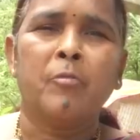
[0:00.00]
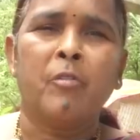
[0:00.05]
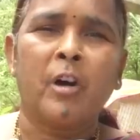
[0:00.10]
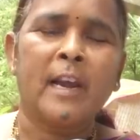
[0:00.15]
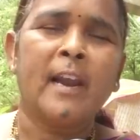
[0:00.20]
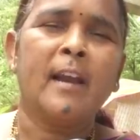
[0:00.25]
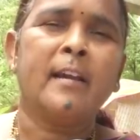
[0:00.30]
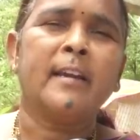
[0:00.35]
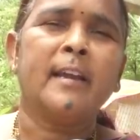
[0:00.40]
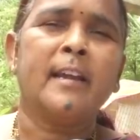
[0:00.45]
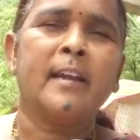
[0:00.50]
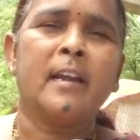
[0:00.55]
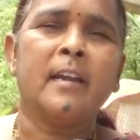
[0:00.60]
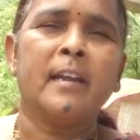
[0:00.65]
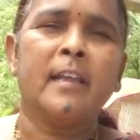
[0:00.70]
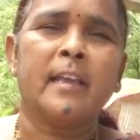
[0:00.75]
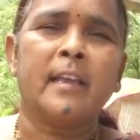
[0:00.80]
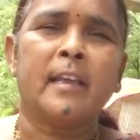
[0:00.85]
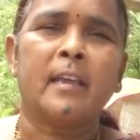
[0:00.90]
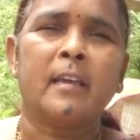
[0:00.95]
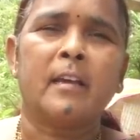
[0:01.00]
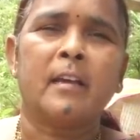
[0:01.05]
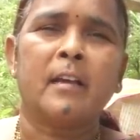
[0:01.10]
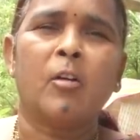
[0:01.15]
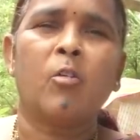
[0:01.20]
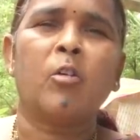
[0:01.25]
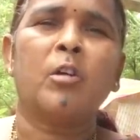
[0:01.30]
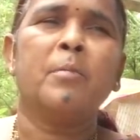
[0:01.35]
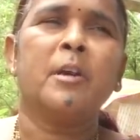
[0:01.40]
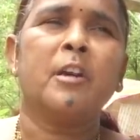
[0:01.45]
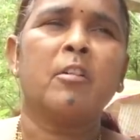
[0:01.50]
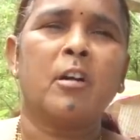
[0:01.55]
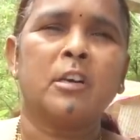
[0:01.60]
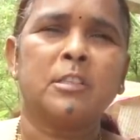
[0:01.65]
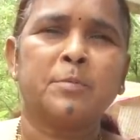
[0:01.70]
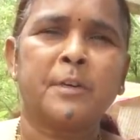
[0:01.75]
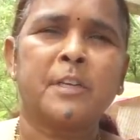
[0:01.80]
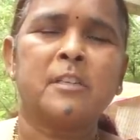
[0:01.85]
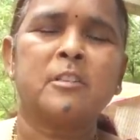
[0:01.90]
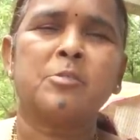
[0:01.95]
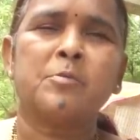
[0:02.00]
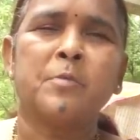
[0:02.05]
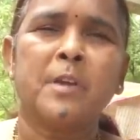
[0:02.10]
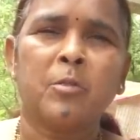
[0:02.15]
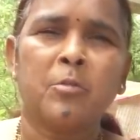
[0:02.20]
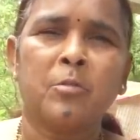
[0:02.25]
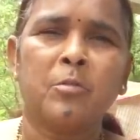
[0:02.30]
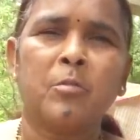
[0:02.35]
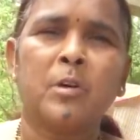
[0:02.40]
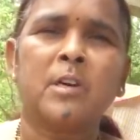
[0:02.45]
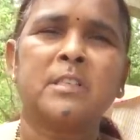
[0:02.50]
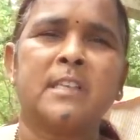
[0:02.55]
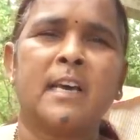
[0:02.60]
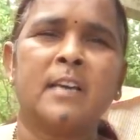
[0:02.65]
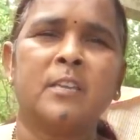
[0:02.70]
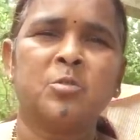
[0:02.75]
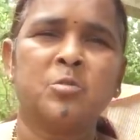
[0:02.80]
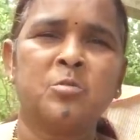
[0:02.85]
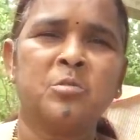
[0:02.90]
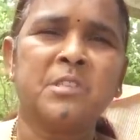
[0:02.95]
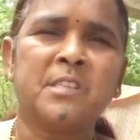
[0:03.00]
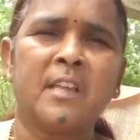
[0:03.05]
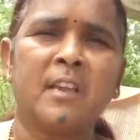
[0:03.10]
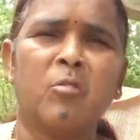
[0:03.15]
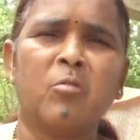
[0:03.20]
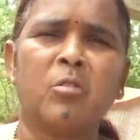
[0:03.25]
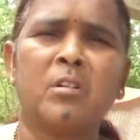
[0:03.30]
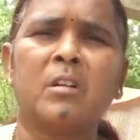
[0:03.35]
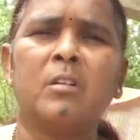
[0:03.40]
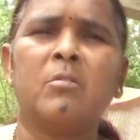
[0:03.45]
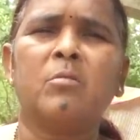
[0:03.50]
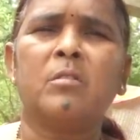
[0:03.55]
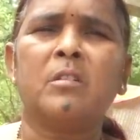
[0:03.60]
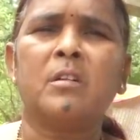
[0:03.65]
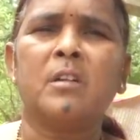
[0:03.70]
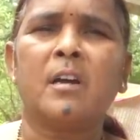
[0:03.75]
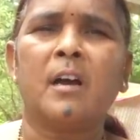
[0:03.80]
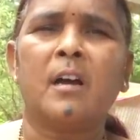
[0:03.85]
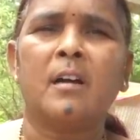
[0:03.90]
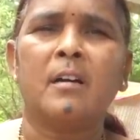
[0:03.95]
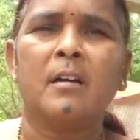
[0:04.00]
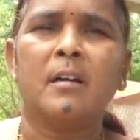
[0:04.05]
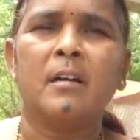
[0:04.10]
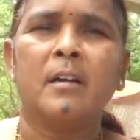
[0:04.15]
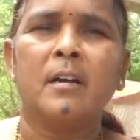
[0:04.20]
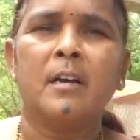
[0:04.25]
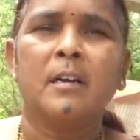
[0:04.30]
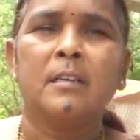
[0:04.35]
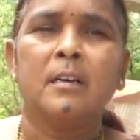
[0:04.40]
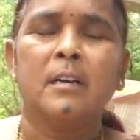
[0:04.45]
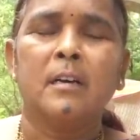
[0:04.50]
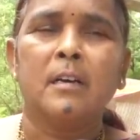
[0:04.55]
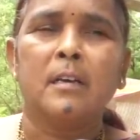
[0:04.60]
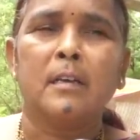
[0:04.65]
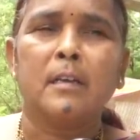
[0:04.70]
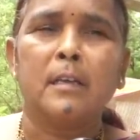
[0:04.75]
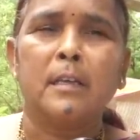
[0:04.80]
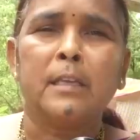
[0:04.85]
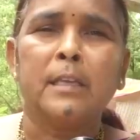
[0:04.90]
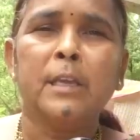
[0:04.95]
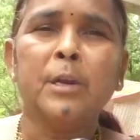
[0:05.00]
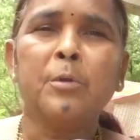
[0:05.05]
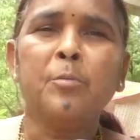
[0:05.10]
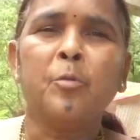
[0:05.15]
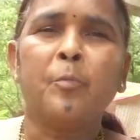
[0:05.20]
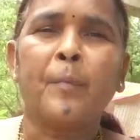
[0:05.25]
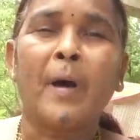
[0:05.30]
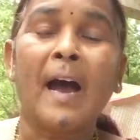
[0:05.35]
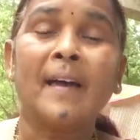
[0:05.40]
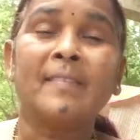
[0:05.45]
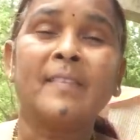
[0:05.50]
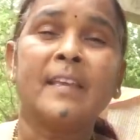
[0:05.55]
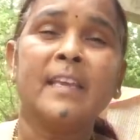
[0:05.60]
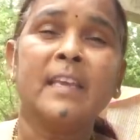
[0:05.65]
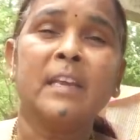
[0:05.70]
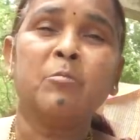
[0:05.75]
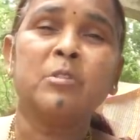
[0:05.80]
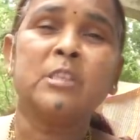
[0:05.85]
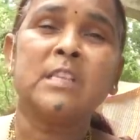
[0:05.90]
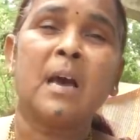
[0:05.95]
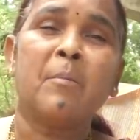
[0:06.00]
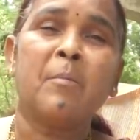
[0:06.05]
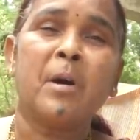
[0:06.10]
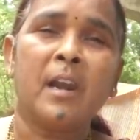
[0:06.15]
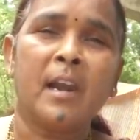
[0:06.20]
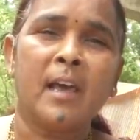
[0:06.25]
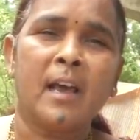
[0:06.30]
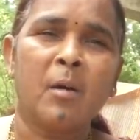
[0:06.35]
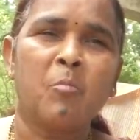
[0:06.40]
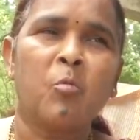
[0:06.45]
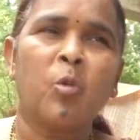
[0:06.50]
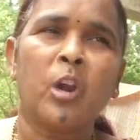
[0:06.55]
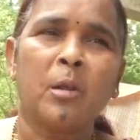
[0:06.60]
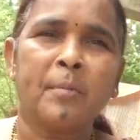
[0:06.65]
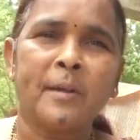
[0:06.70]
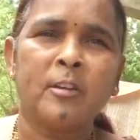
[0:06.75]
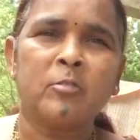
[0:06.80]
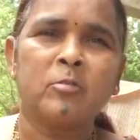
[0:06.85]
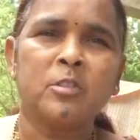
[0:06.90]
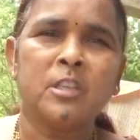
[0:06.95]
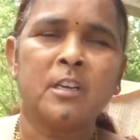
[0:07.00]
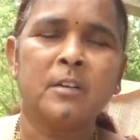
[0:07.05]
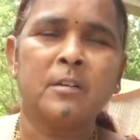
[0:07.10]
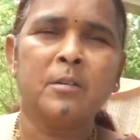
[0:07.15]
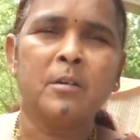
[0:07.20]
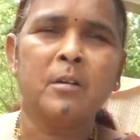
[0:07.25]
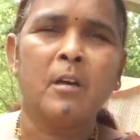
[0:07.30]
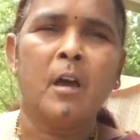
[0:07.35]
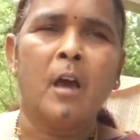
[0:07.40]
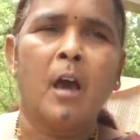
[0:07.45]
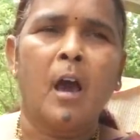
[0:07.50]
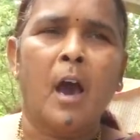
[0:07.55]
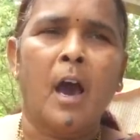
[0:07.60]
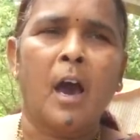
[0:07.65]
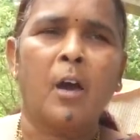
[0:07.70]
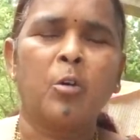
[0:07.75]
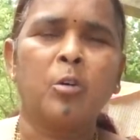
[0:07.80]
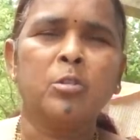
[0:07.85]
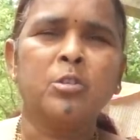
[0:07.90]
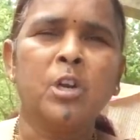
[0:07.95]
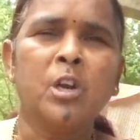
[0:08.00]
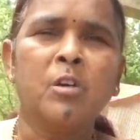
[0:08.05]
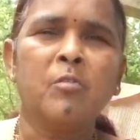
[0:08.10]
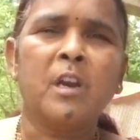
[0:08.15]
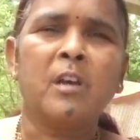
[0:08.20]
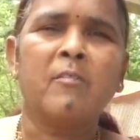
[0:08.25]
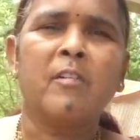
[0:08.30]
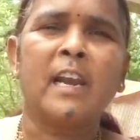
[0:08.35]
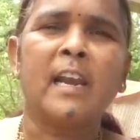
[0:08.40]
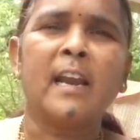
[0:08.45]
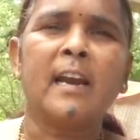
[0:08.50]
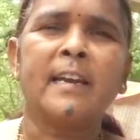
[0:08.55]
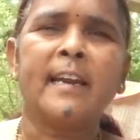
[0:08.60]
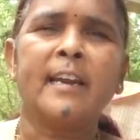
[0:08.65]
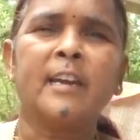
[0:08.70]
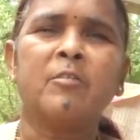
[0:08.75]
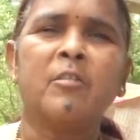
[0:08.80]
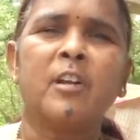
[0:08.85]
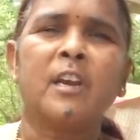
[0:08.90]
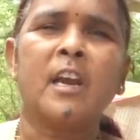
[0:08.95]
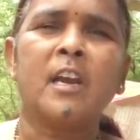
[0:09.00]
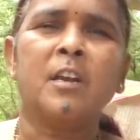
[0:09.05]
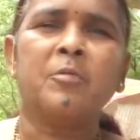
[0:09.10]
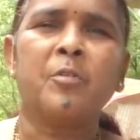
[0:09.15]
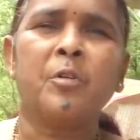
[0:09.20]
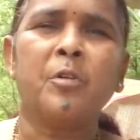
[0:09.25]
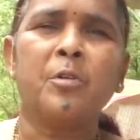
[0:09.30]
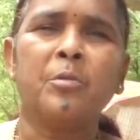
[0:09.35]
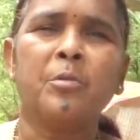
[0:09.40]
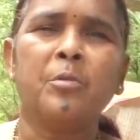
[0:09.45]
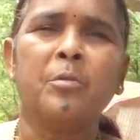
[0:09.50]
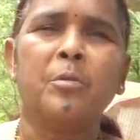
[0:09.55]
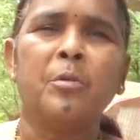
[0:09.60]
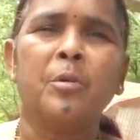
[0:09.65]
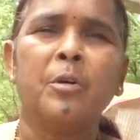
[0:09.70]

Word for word: వన్ నాట్ ఎయిట్ని గవర్నమెంట్ హాస్పిటల్స్ మీరు ఒకసారి చూస్తే గుట్టలు గుట్టలుగా ఇనుము పాత ఇనుము సామాన్లాగా మూలబెట్టి ఉంచాడు ఆ రోజుల్లో ఉన్న వన్ నాట్ ఎయిట్ వన్ నాట్ ఫోరు